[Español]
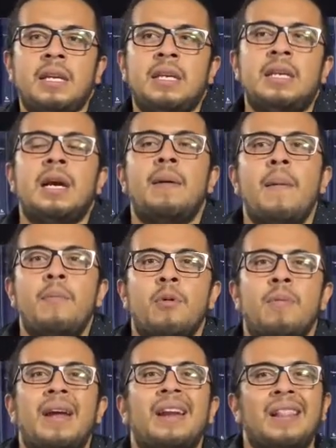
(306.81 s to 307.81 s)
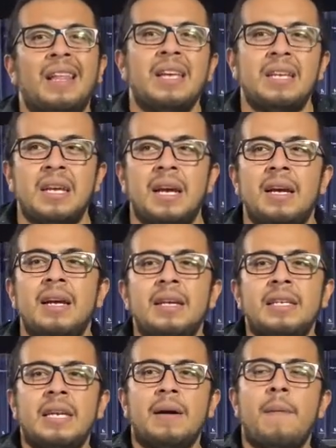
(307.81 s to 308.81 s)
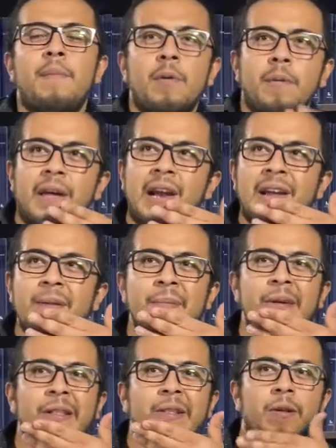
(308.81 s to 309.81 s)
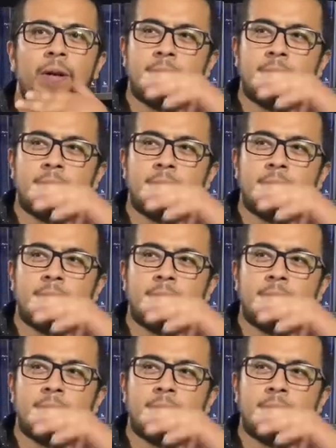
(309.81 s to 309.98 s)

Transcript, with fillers: llegaba a proveer leña, llegaba a proveer alimento,